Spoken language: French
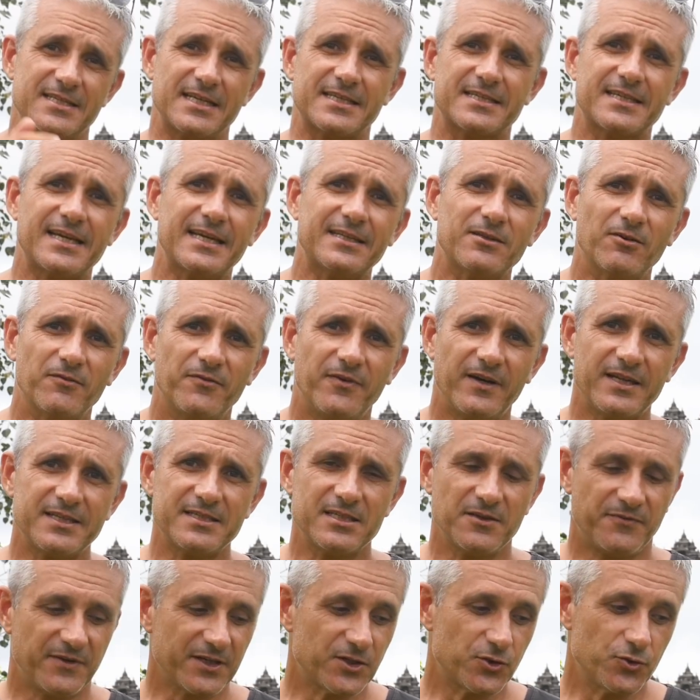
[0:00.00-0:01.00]
Cette quête, en fait,
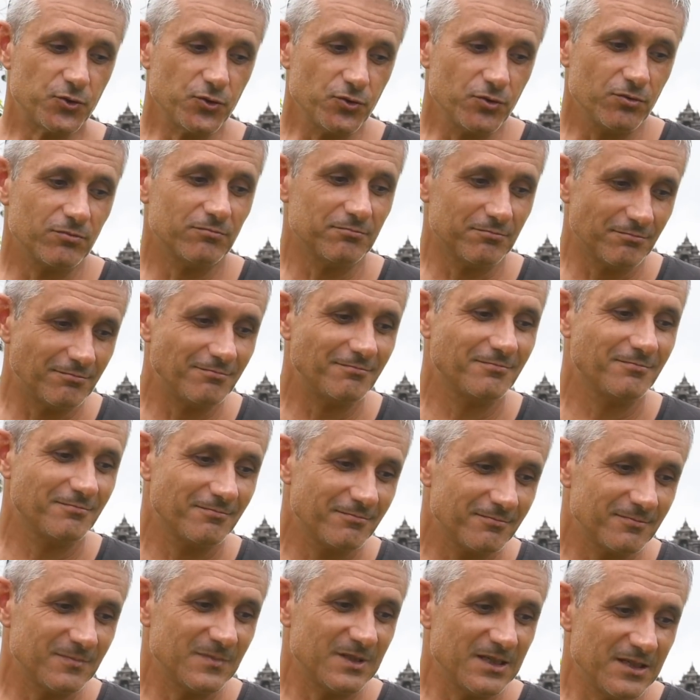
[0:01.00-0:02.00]
s'effectue,
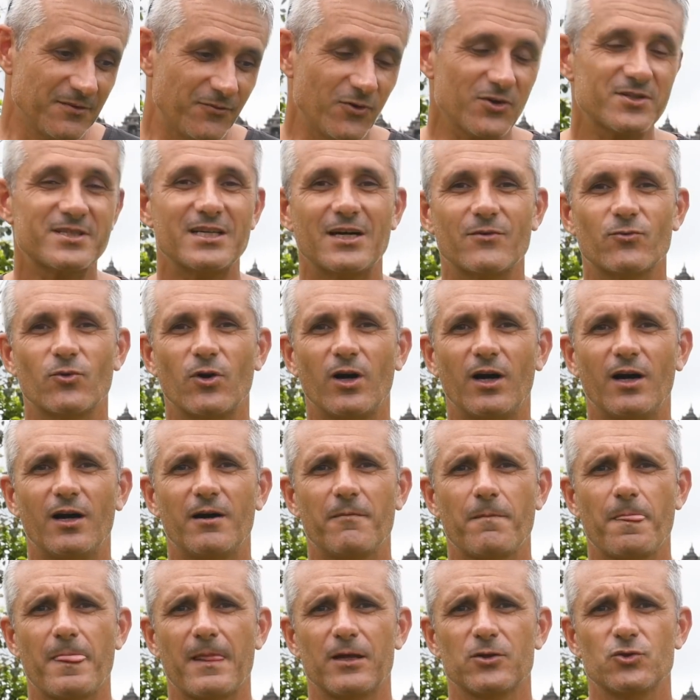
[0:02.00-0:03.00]
il faut le savoir,
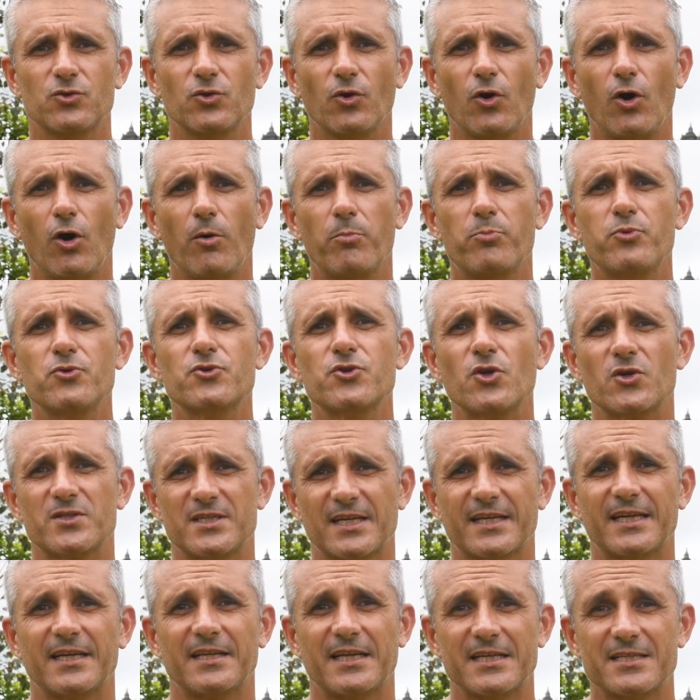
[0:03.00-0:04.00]
durant plusieurs
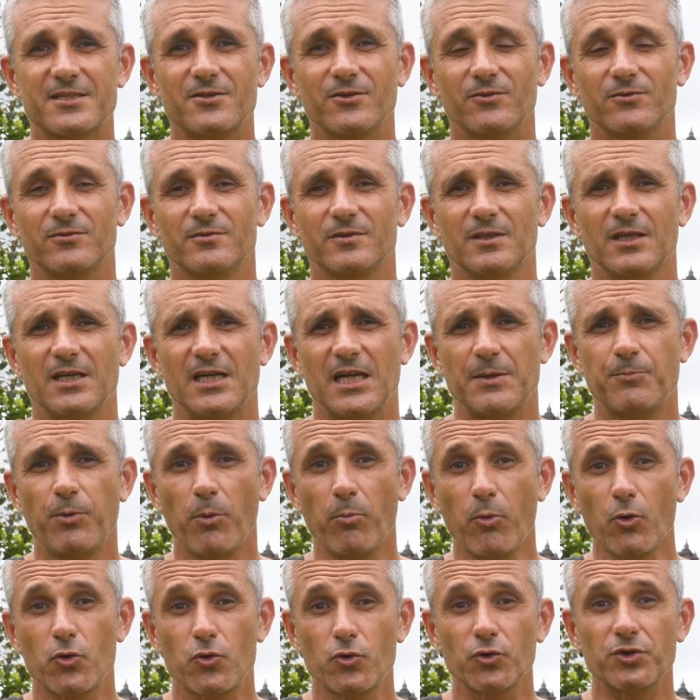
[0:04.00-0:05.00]
incarnations, et pour
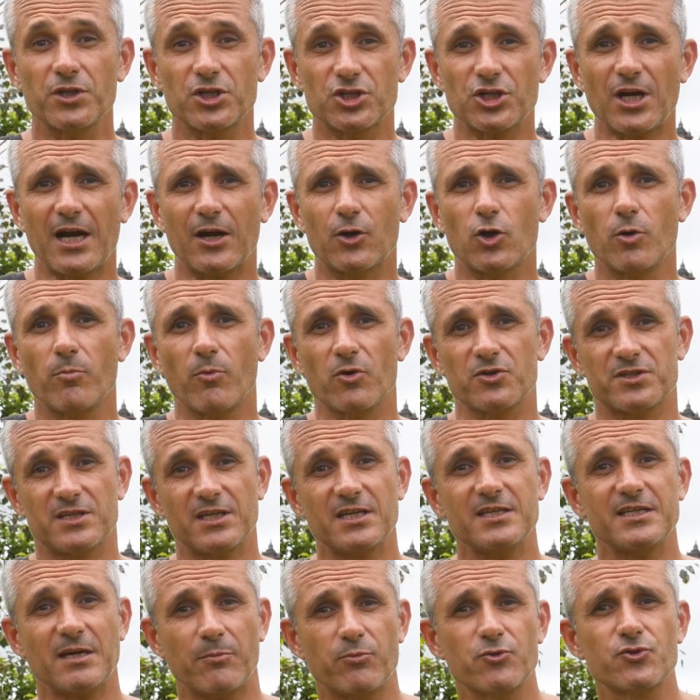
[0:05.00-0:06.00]
beaucoup déjà a commencé
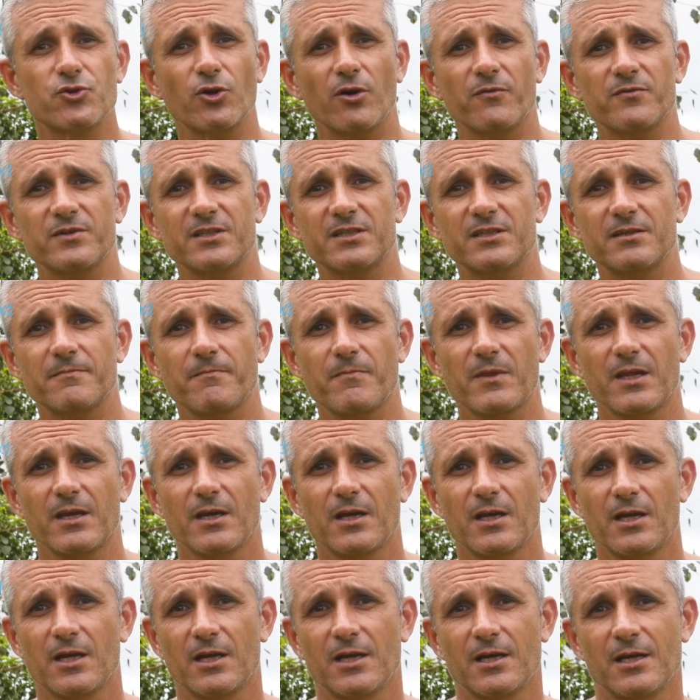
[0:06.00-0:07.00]
il y a plusieurs vies.
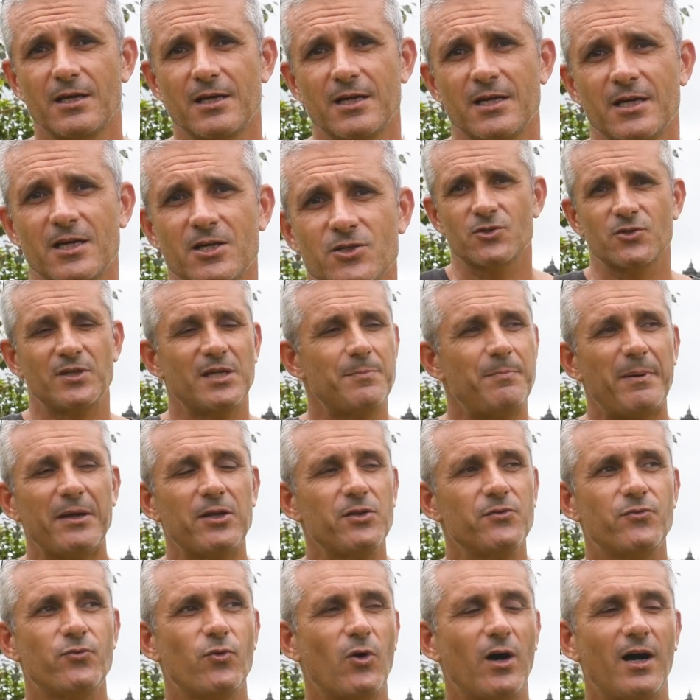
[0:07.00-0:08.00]
Ce n'est pas
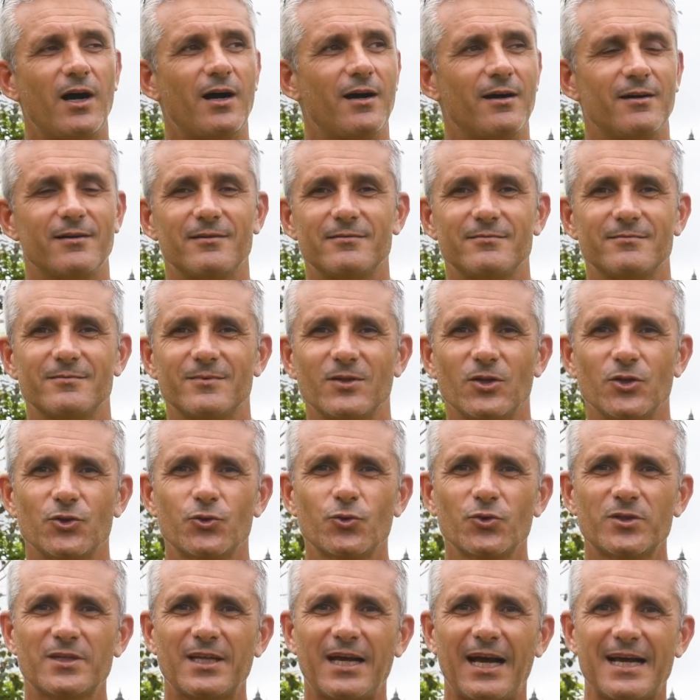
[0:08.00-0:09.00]
une voie
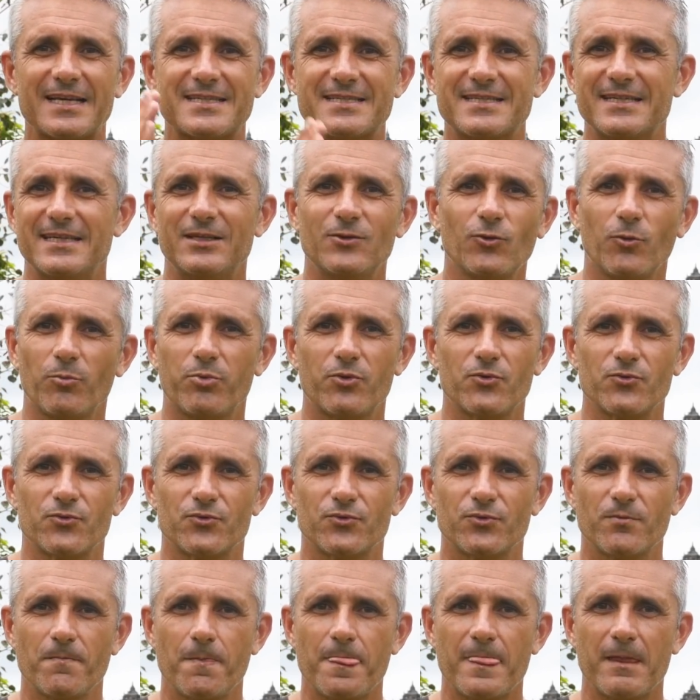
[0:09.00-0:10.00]
toute tracée non plus,
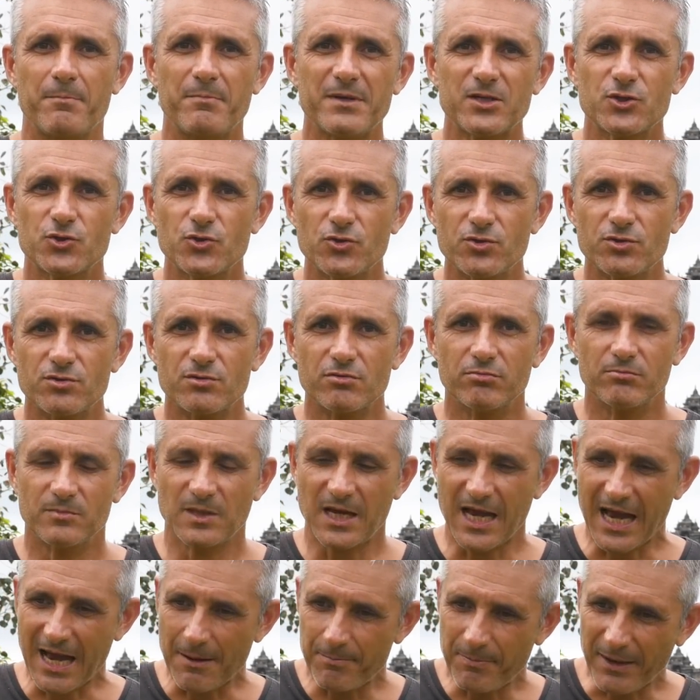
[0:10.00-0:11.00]
mais juste
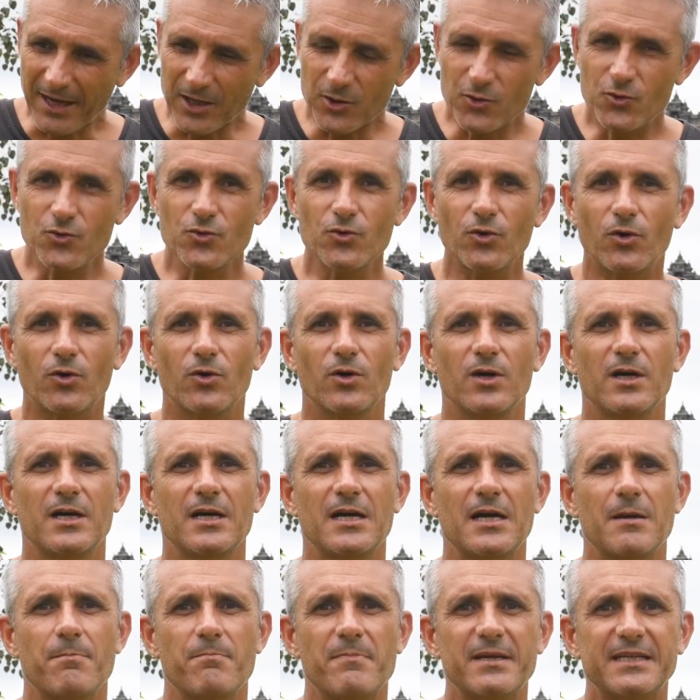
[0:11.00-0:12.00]
un parcours
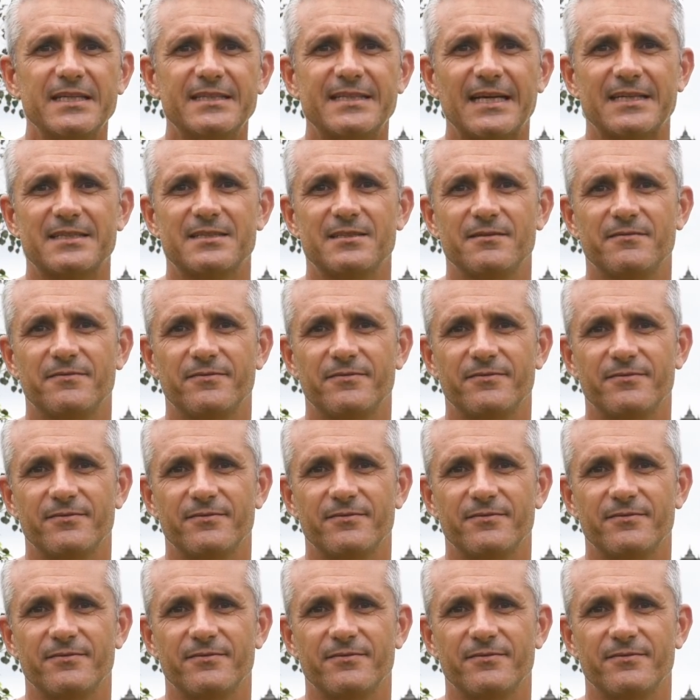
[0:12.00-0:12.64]
méditatif